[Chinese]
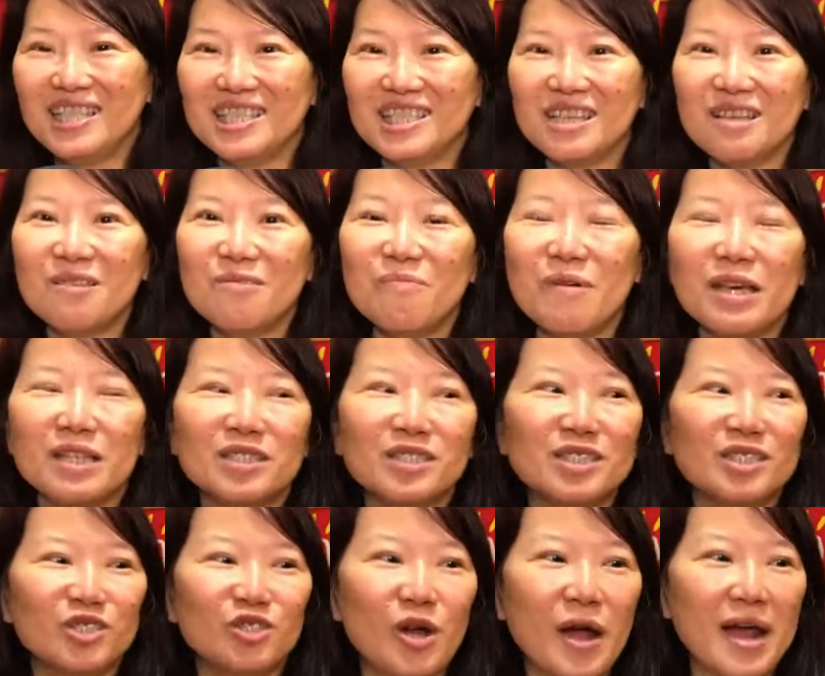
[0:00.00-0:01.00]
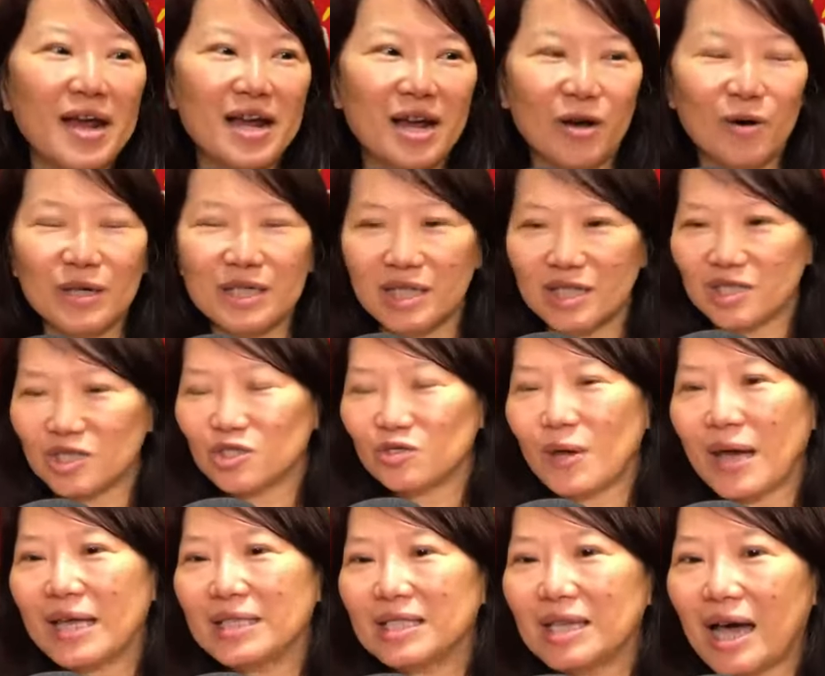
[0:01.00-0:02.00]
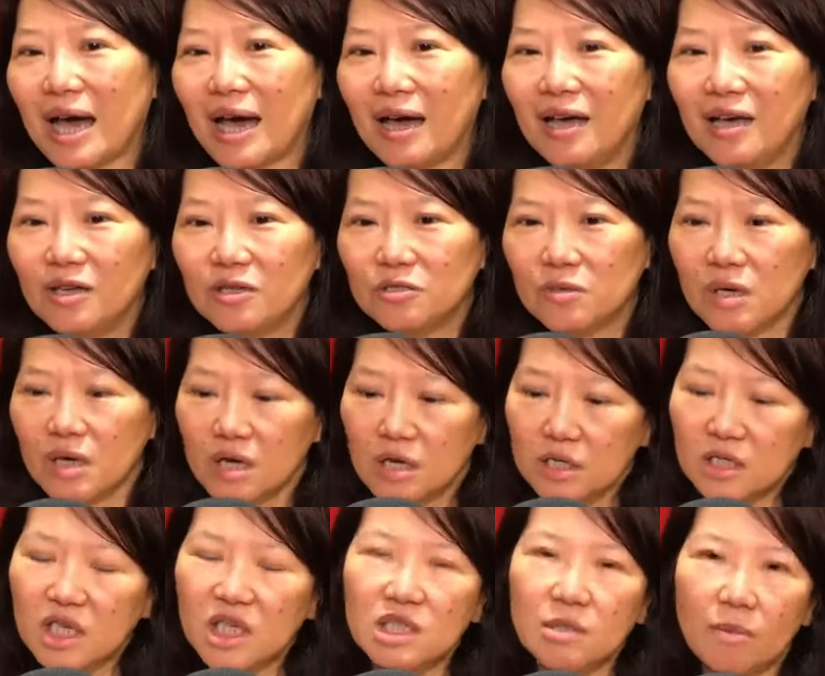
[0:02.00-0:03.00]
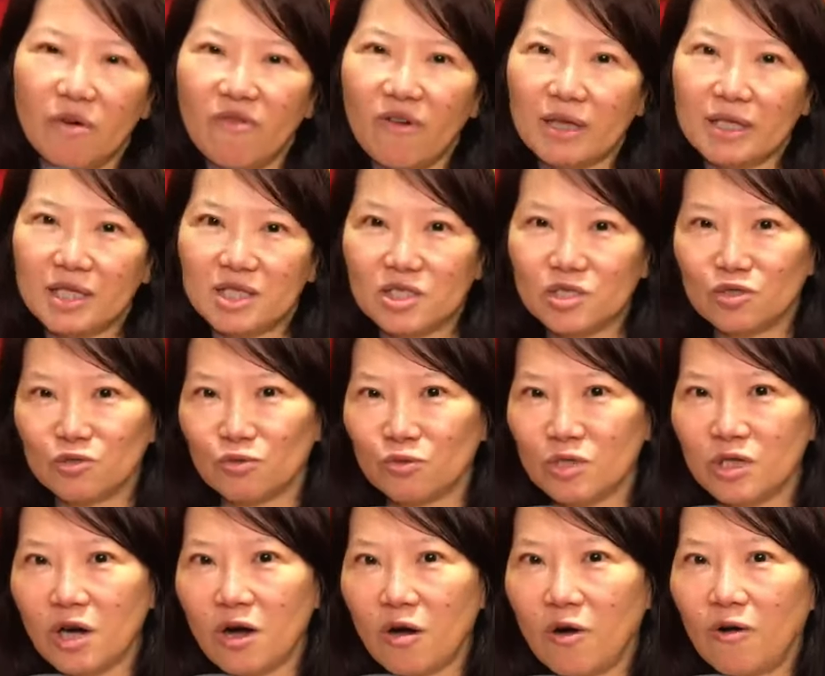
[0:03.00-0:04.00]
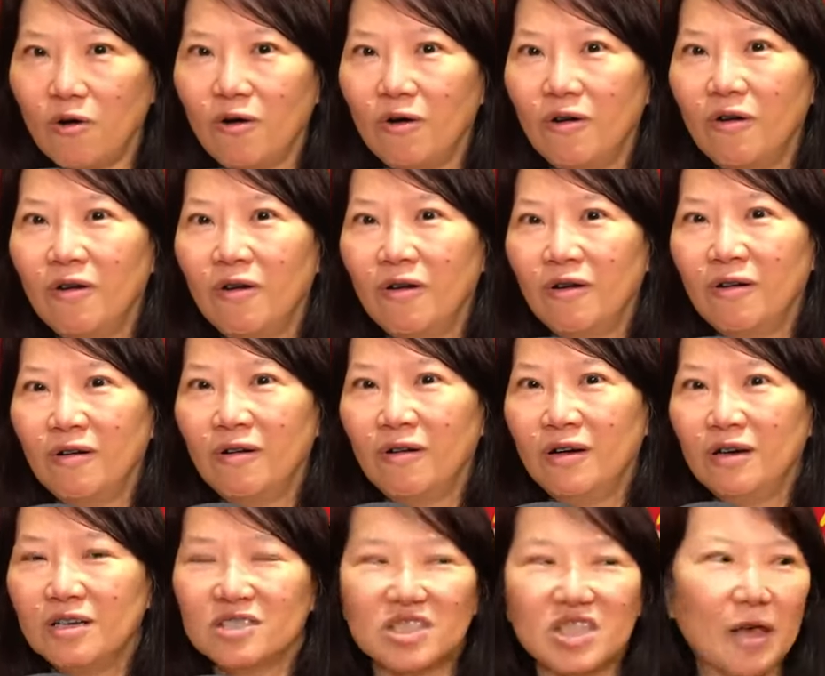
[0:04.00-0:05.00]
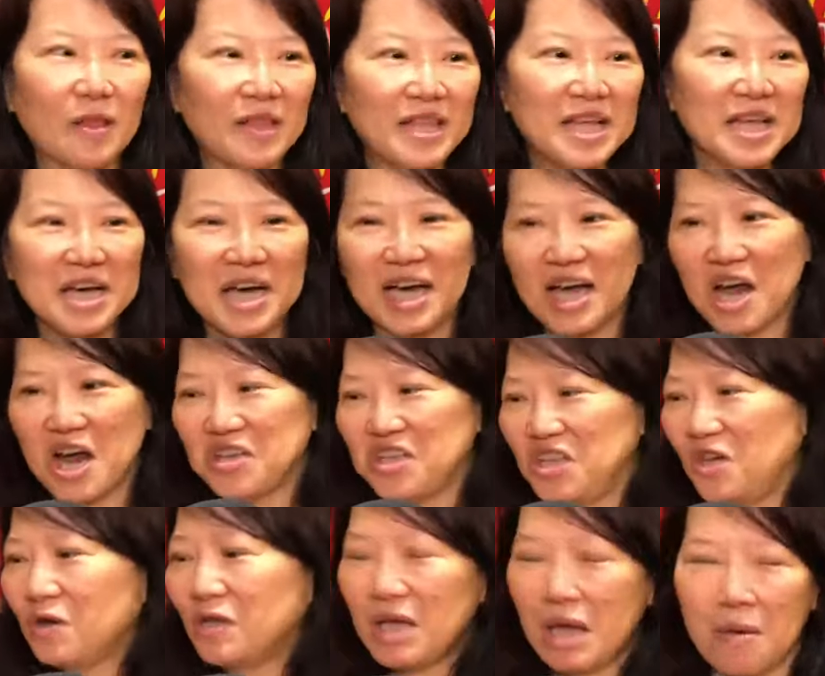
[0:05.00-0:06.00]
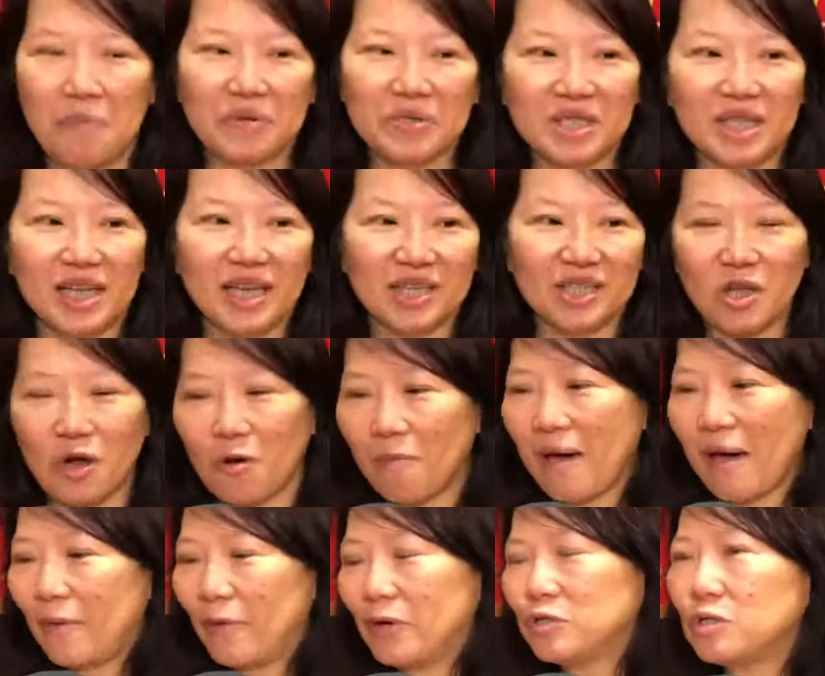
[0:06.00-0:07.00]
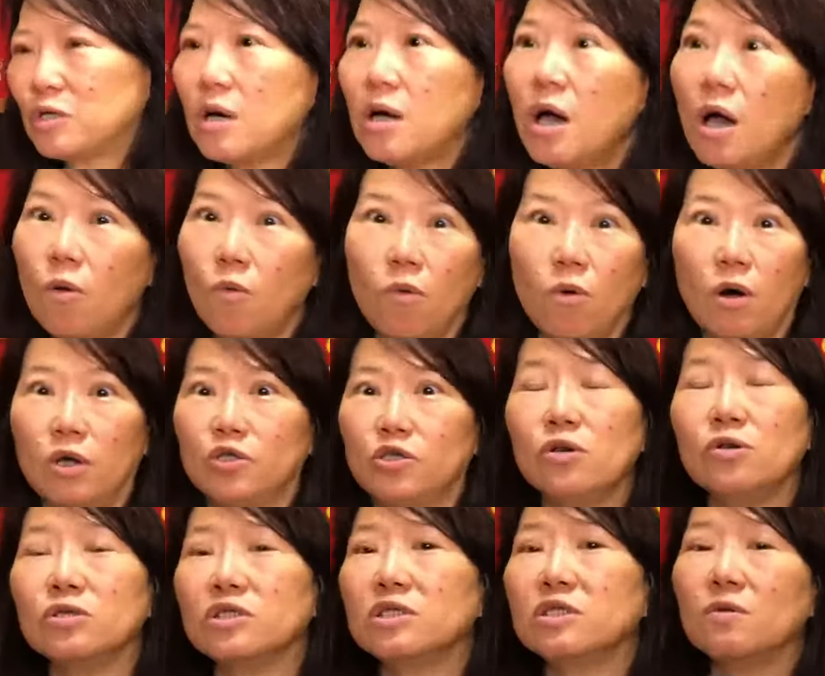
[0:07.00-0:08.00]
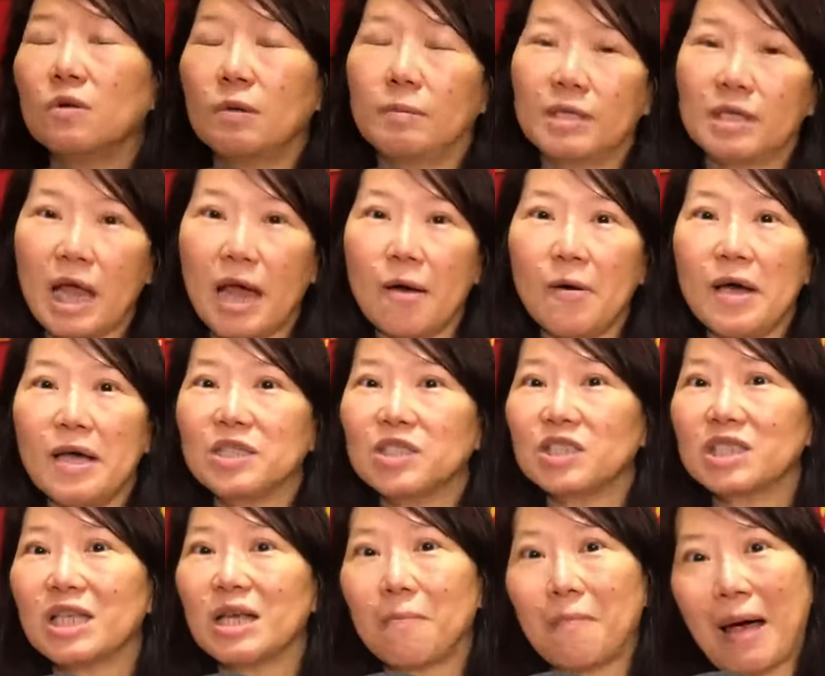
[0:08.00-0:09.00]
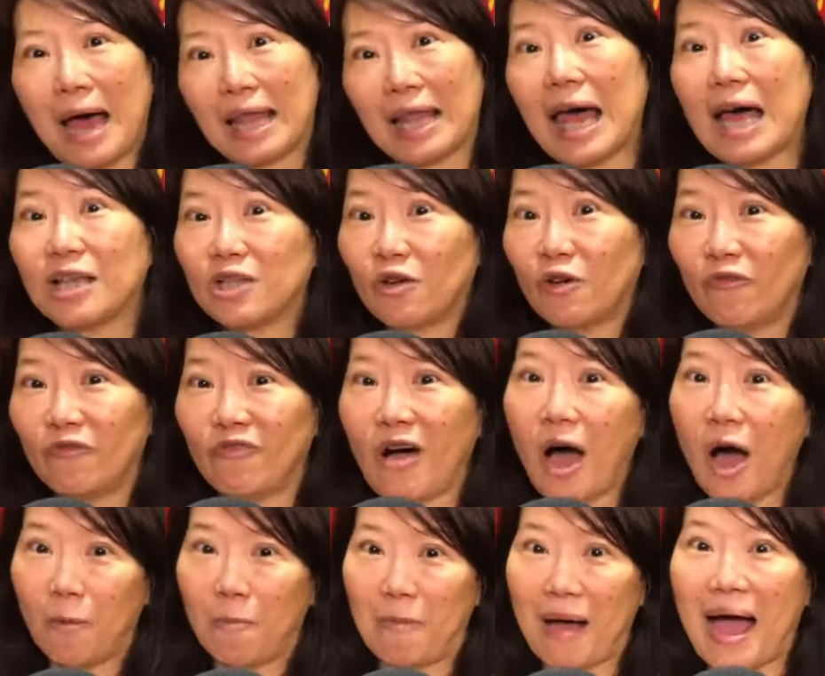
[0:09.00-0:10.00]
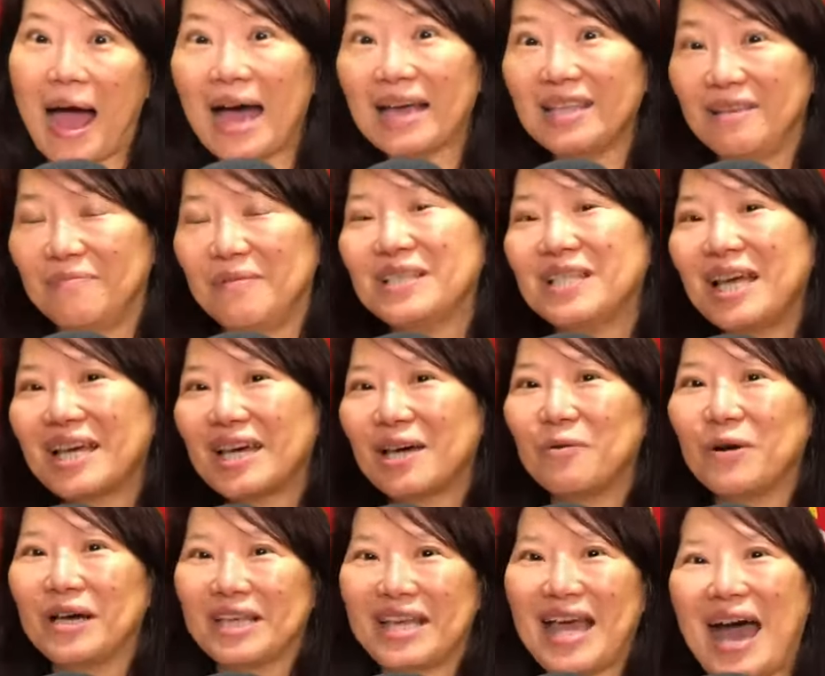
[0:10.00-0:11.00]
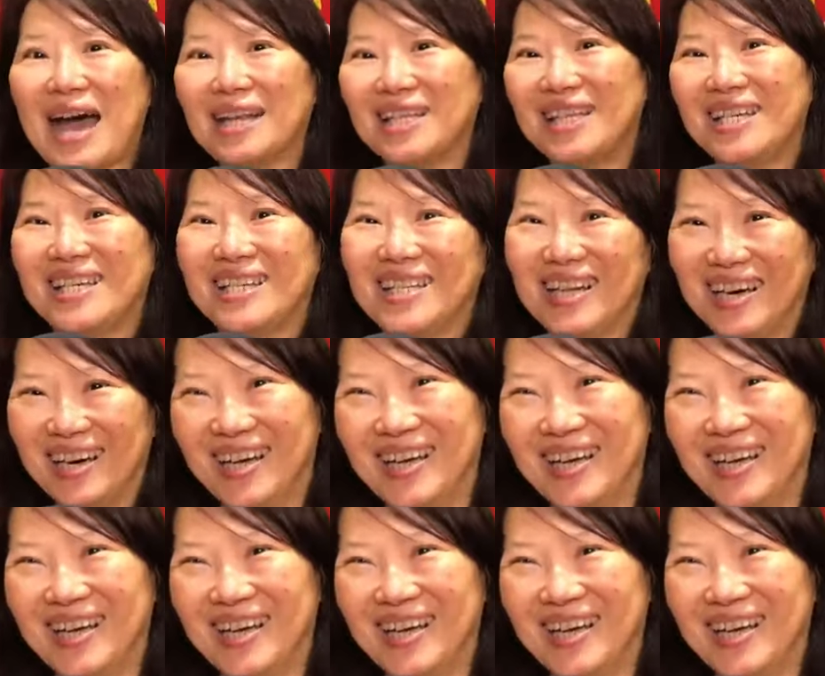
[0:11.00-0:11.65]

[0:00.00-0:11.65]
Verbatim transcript: 你这是被四川人或者是专家说你怎么放的是猪肉，少了这个，少了少了那个，然后你用的也不是那个豆瓣。”我说：“我就是我们台湾式的麻辣豆腐，好吗？你不要再给我压力了，